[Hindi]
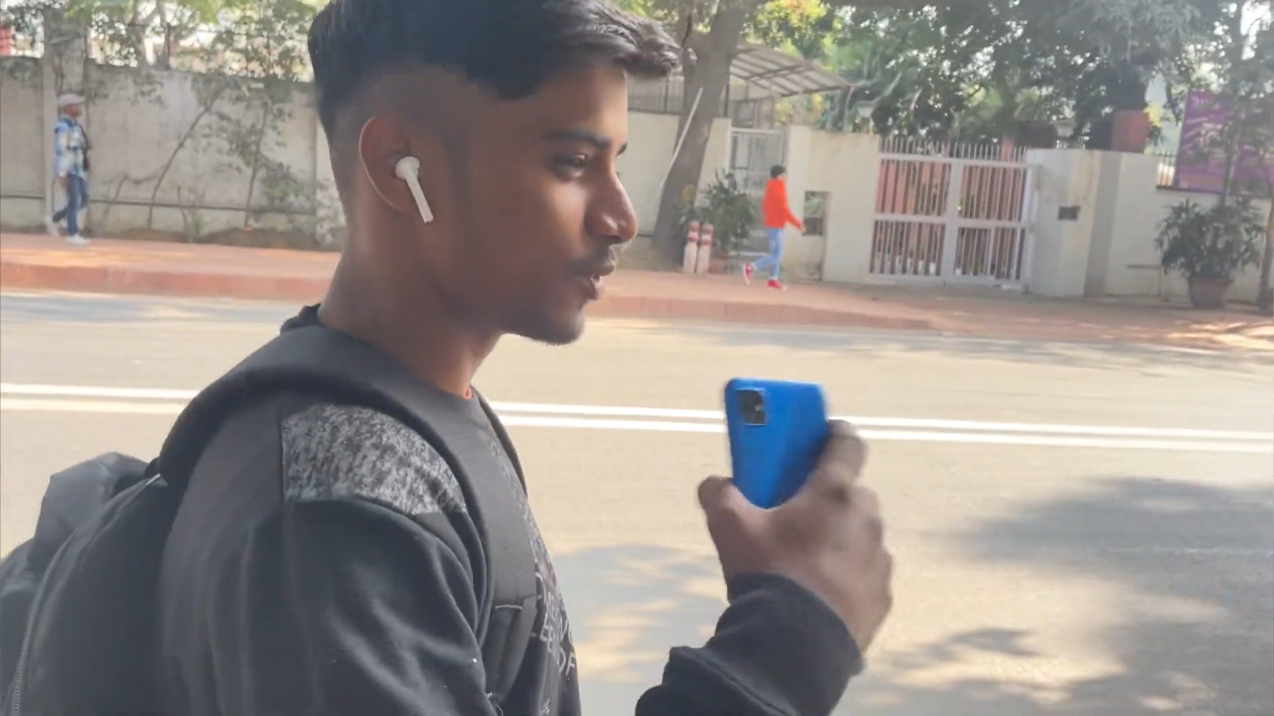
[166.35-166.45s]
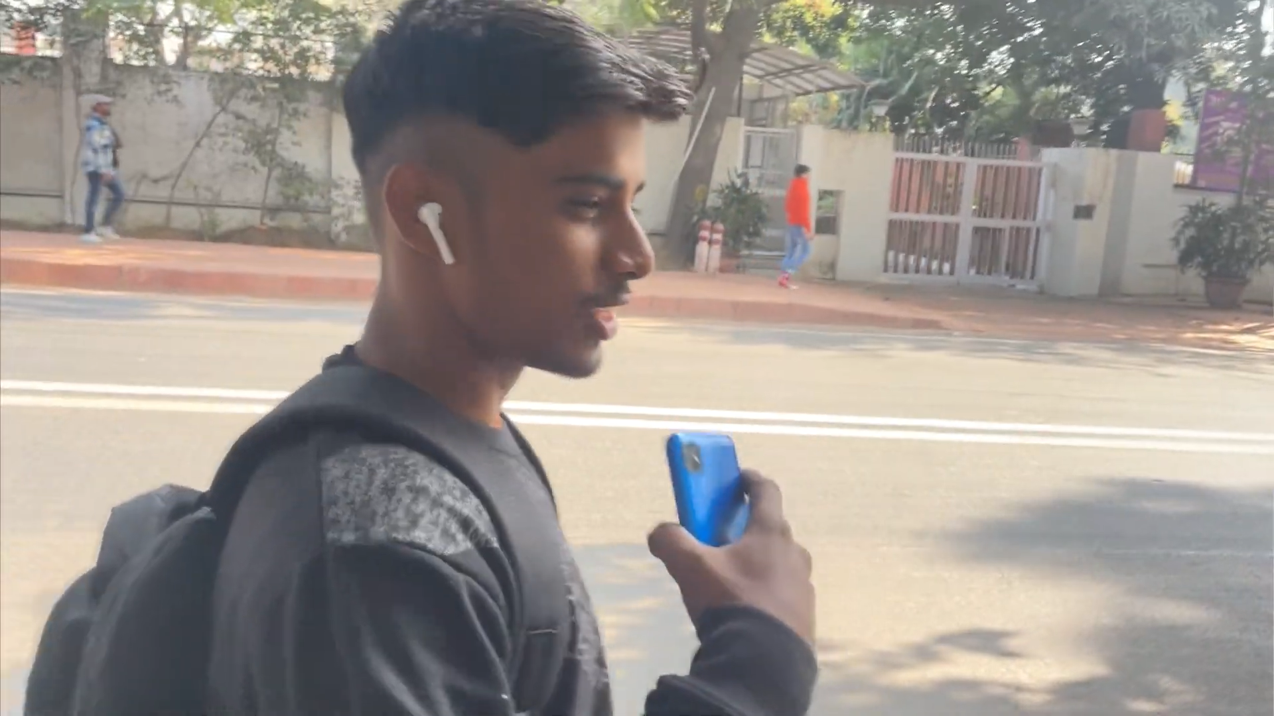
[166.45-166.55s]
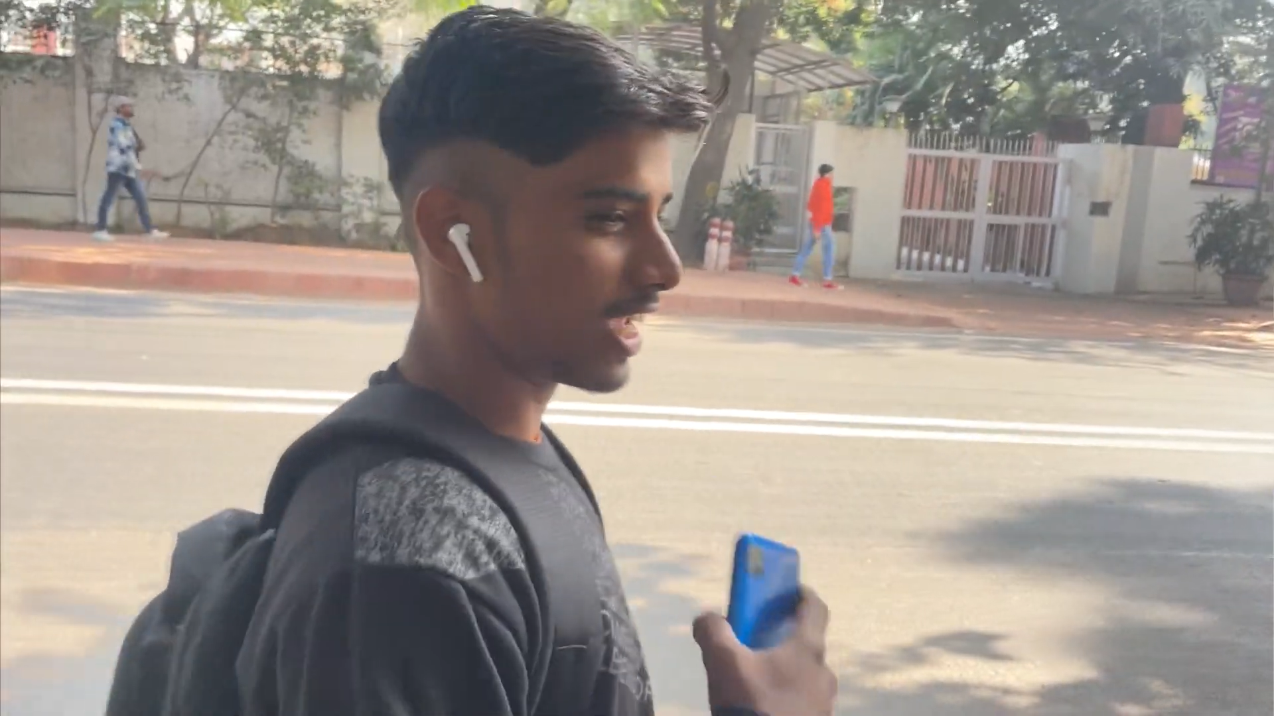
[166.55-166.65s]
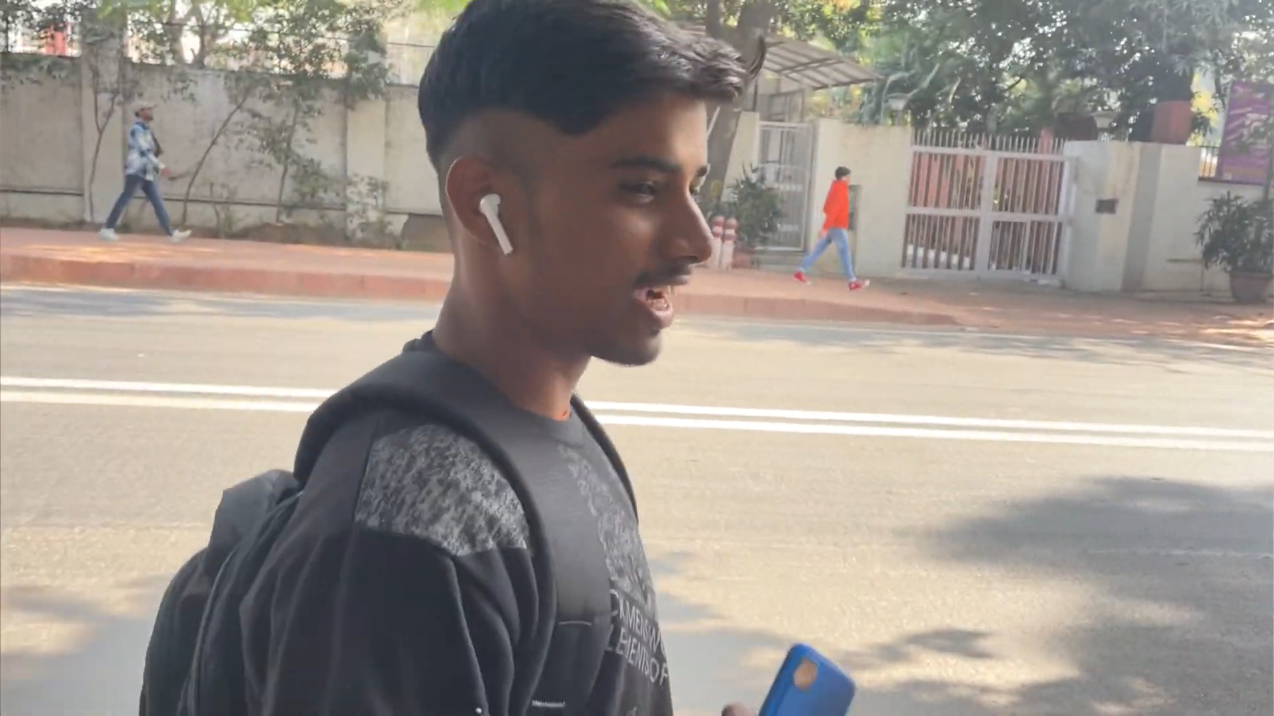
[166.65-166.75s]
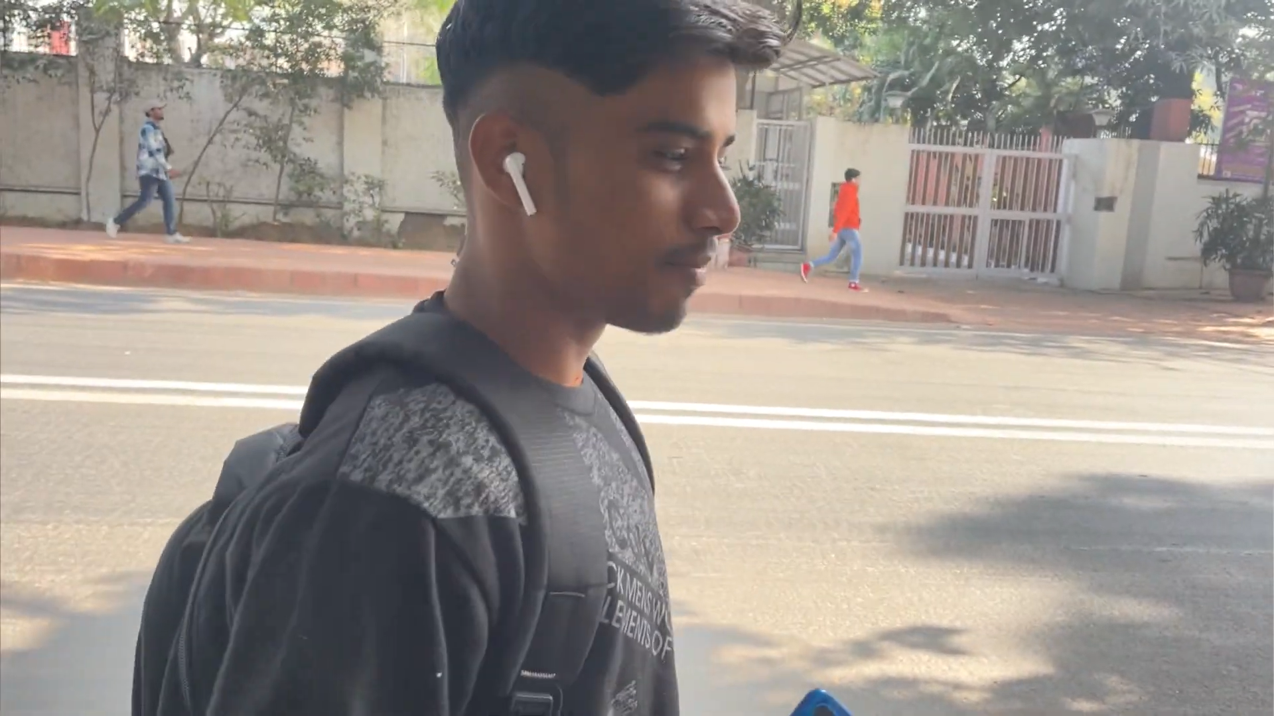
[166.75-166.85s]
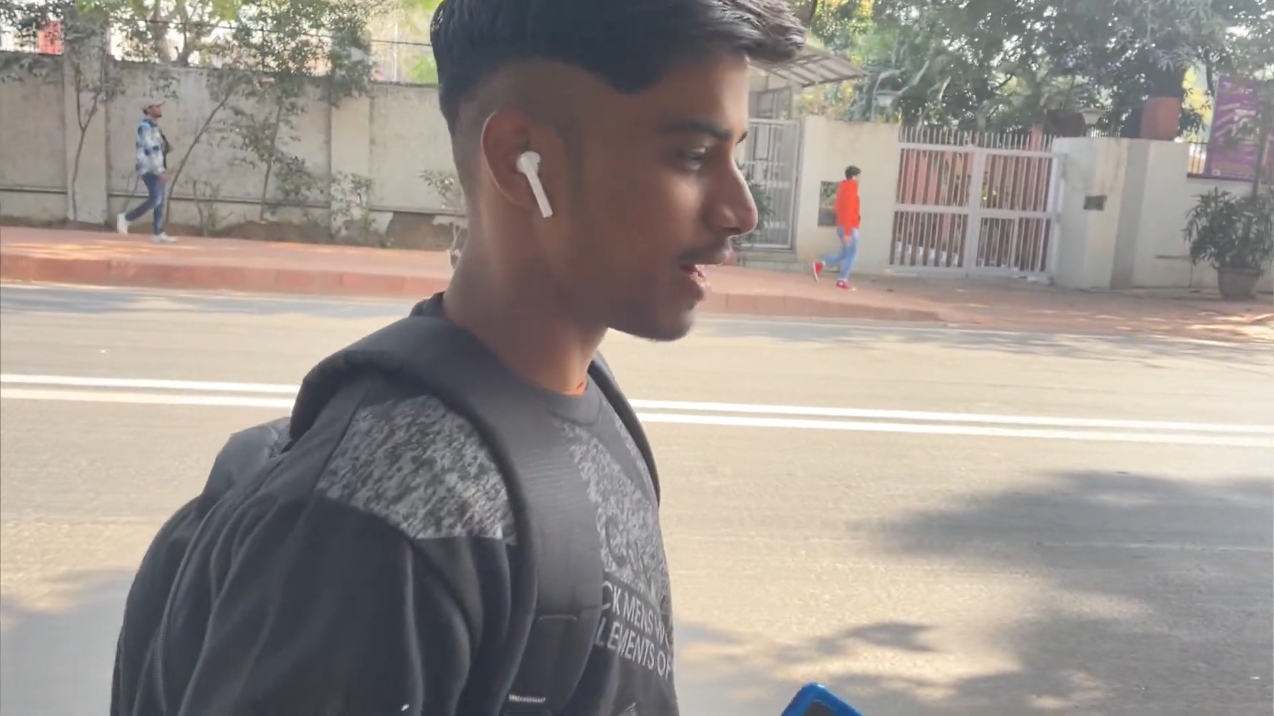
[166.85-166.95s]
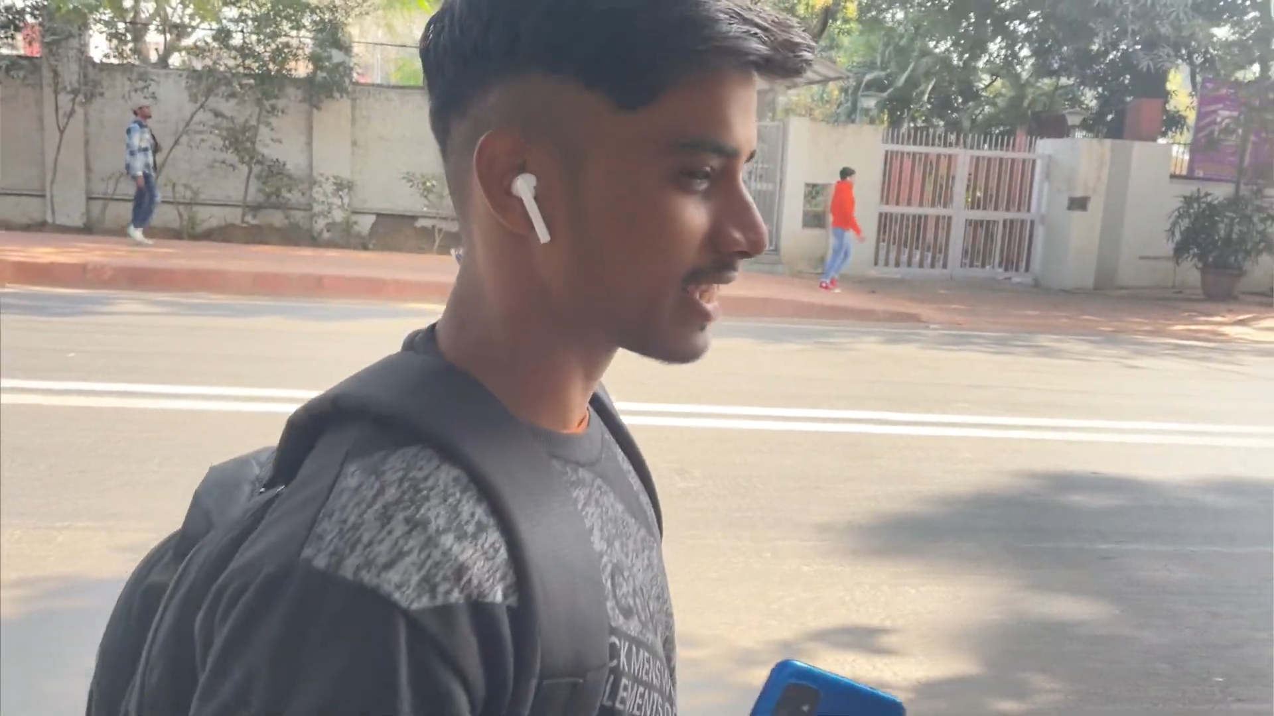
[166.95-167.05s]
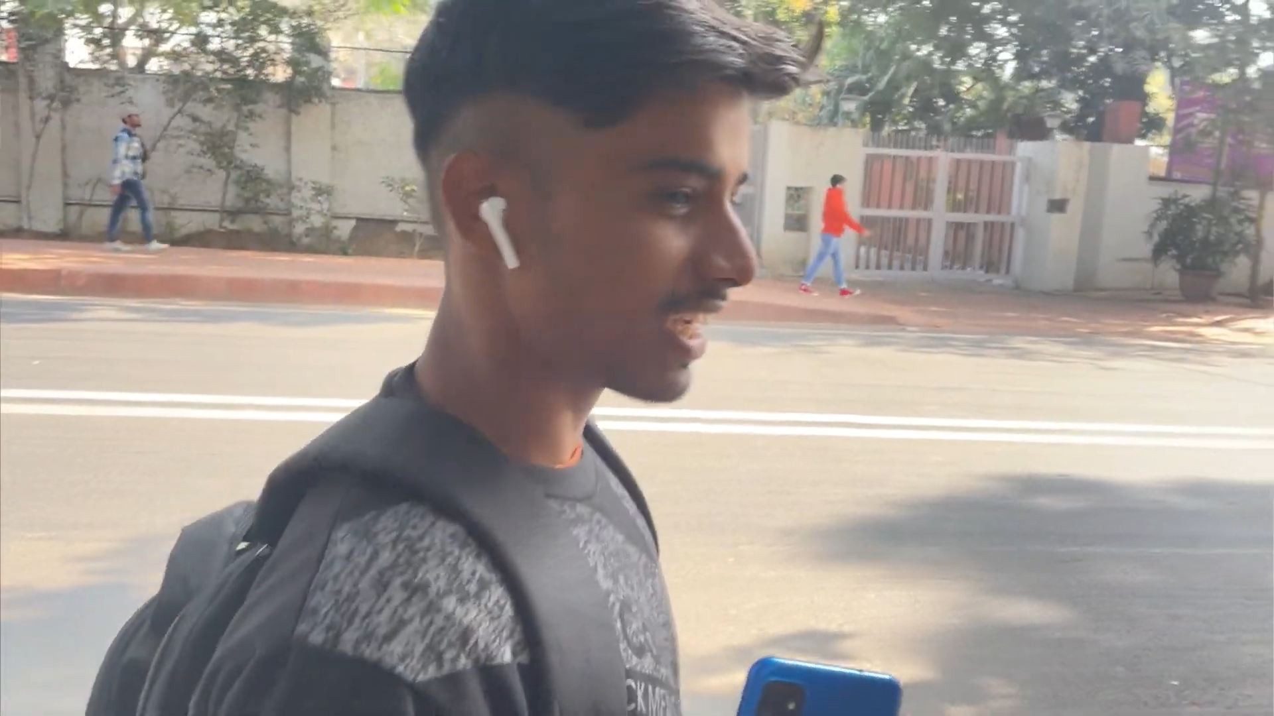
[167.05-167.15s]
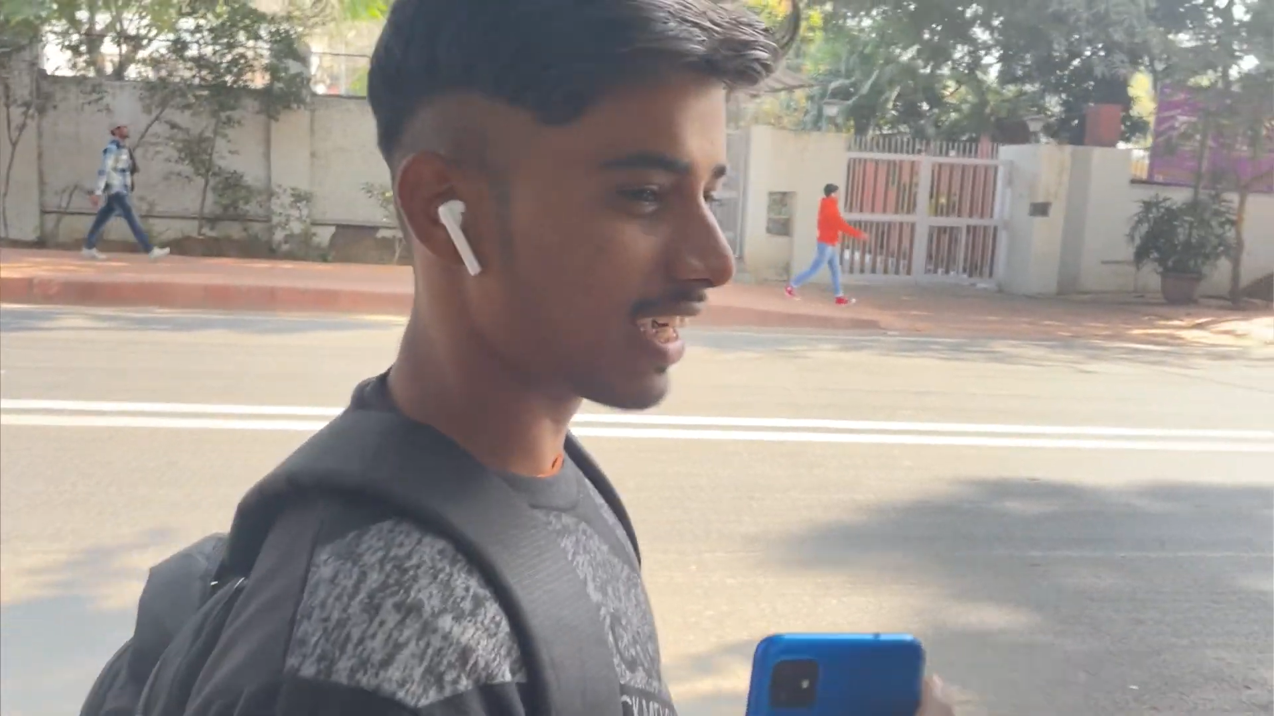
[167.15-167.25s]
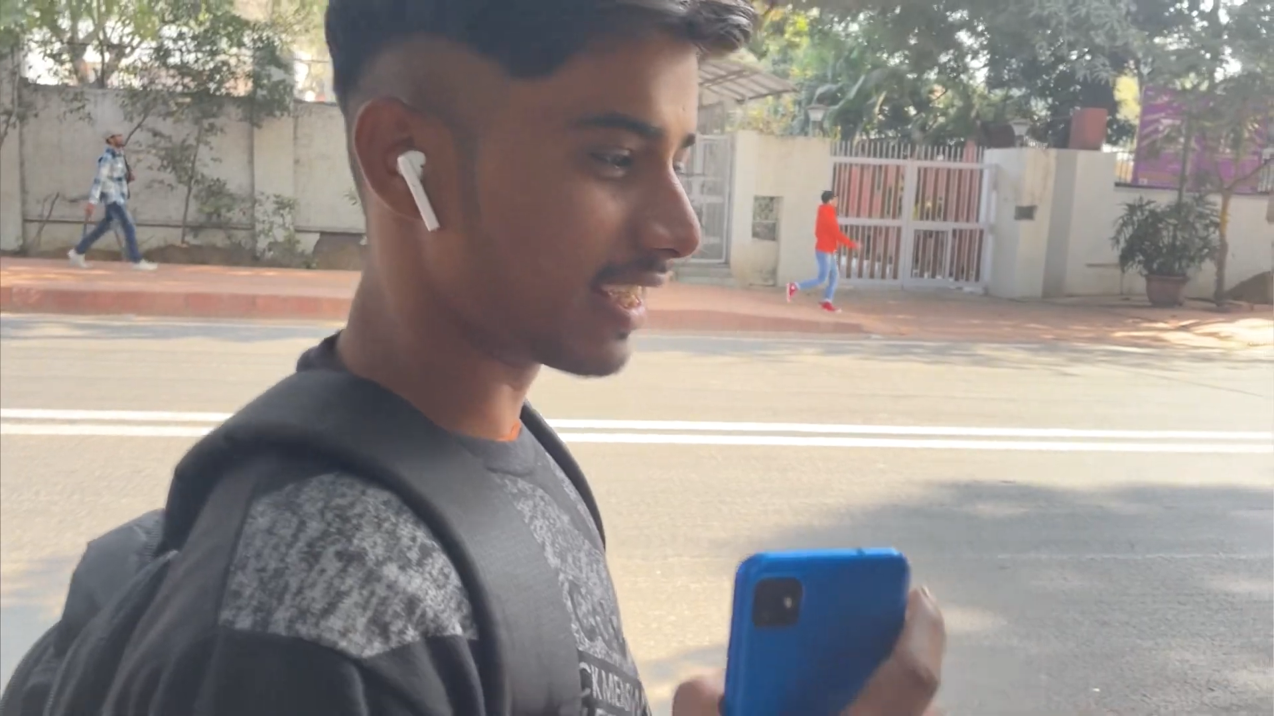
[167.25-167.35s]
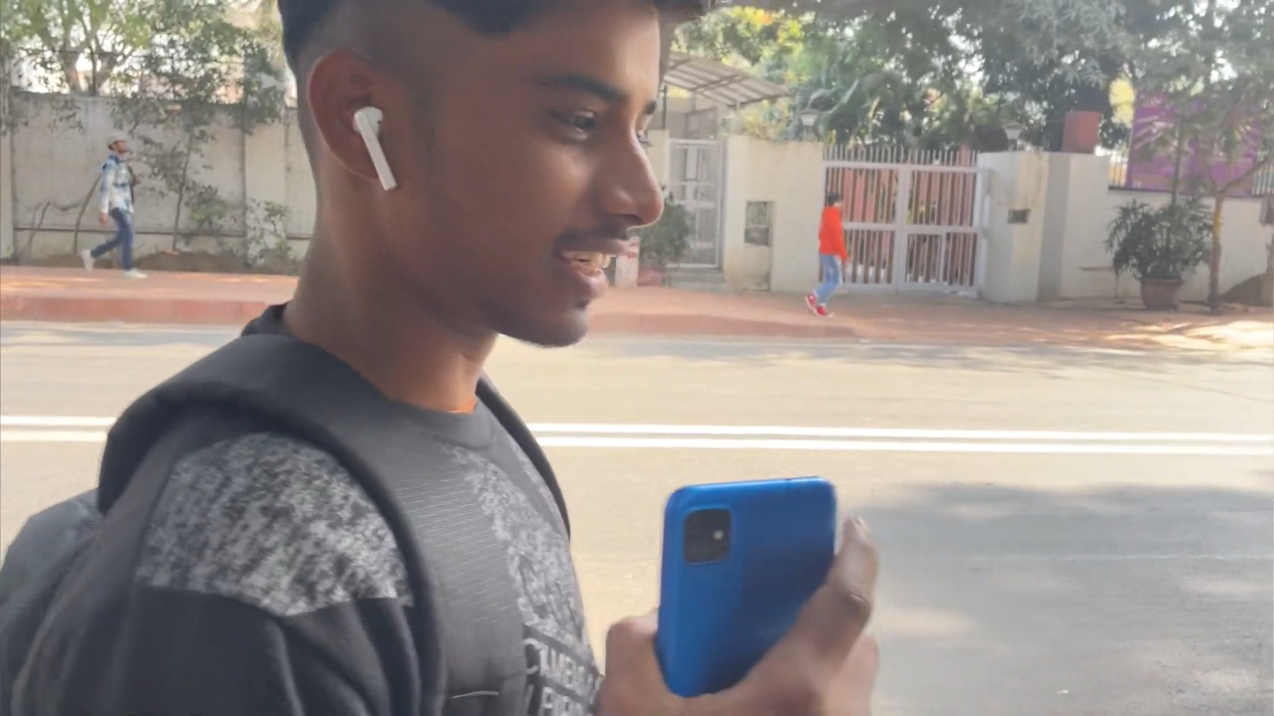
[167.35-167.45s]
पूछा जाएगा भाषा